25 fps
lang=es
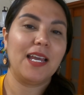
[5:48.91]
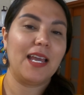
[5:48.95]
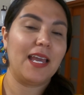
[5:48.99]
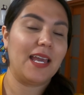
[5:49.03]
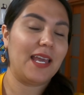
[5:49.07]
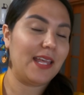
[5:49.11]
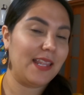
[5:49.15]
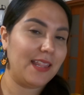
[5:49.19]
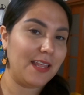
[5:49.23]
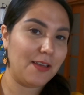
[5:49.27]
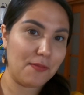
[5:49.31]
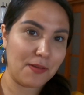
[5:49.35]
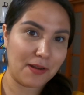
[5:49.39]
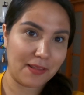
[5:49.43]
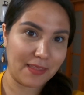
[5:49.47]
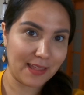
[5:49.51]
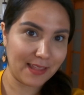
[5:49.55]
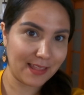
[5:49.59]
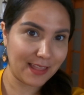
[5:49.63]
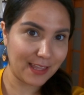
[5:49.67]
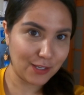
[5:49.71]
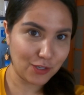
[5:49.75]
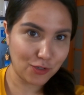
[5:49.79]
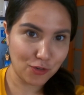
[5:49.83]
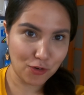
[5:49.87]
Eh, de
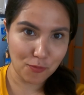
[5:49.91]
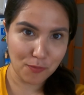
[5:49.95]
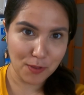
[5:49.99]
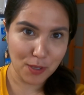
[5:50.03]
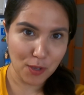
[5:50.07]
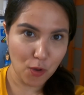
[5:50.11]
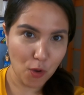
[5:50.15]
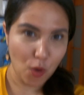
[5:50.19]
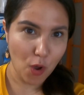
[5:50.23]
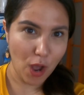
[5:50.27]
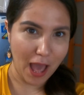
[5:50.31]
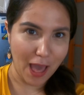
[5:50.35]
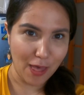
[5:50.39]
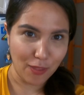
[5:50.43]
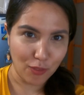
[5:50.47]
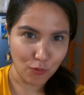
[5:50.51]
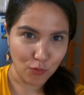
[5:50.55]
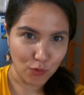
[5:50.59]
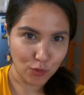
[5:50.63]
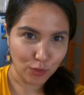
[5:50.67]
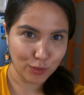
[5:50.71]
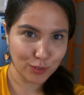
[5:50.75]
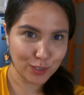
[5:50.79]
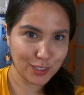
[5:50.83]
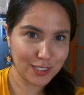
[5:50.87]
verdad que yo veo
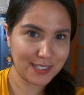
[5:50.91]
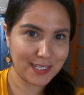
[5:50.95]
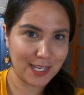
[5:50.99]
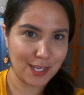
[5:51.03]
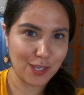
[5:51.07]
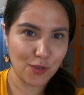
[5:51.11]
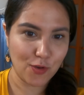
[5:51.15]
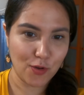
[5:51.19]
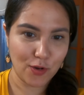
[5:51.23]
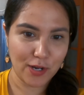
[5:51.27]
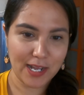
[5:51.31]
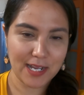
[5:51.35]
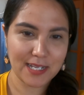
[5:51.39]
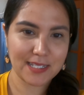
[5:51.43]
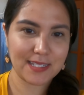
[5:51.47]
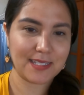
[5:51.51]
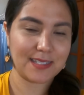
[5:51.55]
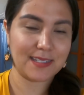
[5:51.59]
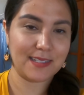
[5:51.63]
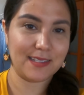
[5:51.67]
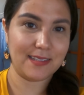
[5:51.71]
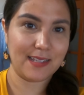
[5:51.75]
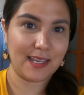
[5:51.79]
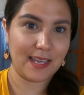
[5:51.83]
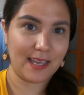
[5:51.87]
adultos y
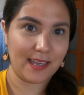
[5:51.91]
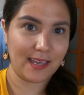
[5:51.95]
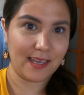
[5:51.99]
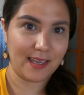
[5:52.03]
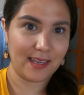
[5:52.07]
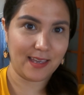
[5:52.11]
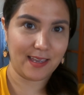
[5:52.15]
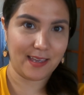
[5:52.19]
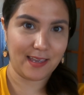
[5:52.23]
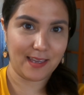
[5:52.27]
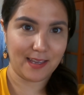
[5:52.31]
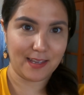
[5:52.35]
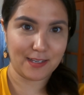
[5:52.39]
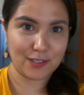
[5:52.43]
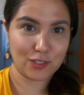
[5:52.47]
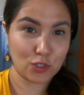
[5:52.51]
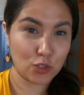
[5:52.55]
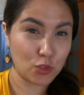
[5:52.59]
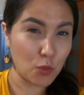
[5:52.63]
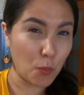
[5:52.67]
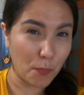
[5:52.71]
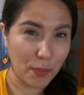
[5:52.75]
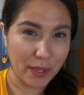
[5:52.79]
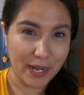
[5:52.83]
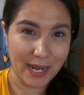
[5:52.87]
señoras eh,
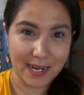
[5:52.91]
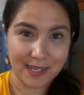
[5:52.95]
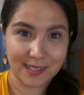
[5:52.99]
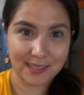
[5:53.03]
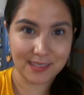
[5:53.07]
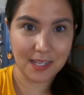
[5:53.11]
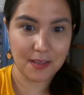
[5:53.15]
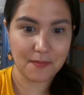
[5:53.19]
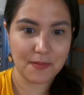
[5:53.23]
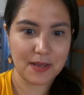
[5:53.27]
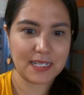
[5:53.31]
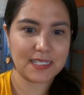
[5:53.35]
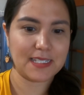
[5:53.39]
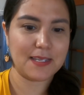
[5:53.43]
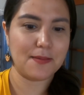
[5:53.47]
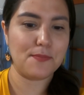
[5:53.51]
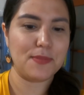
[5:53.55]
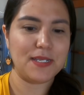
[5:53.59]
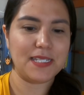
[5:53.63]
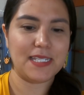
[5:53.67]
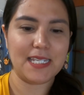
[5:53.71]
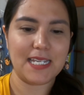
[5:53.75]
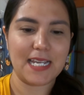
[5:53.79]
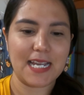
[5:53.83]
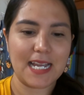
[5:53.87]
súper activas
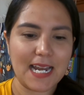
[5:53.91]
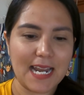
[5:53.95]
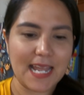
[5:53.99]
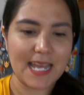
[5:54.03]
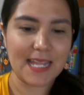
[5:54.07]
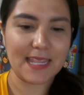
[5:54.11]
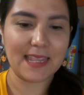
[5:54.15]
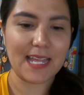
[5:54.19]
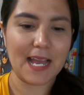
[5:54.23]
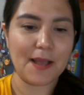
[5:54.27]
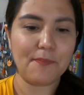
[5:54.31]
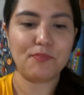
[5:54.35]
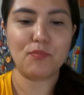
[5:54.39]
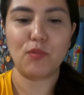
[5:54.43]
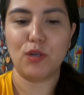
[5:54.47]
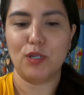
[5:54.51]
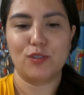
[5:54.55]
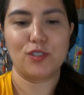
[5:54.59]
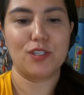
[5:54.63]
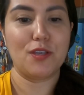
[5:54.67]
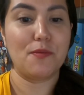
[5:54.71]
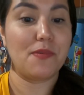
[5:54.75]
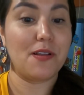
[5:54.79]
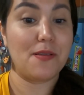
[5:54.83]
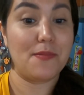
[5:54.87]
en bicicleta.
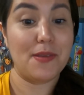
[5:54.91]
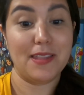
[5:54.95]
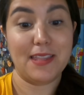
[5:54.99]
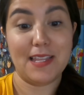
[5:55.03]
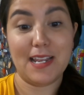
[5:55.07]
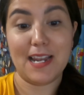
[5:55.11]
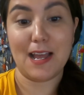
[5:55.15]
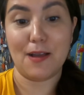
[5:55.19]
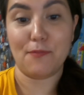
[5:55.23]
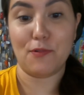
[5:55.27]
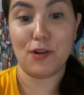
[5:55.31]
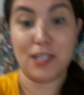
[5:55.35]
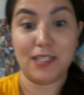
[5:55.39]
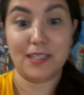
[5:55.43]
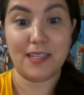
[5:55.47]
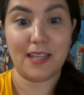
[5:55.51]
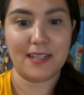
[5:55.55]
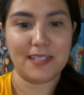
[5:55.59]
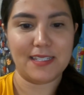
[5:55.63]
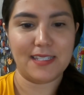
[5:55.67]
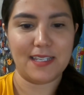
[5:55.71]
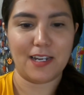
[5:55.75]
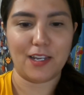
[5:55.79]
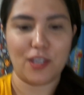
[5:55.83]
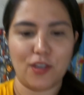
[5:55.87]
Bueno, simplemente la abuelita
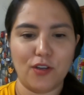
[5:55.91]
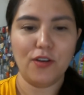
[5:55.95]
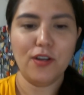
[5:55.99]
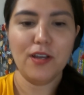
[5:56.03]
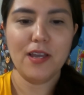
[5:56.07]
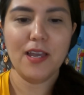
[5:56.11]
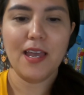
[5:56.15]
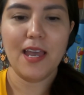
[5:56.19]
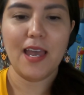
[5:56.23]
de Sergio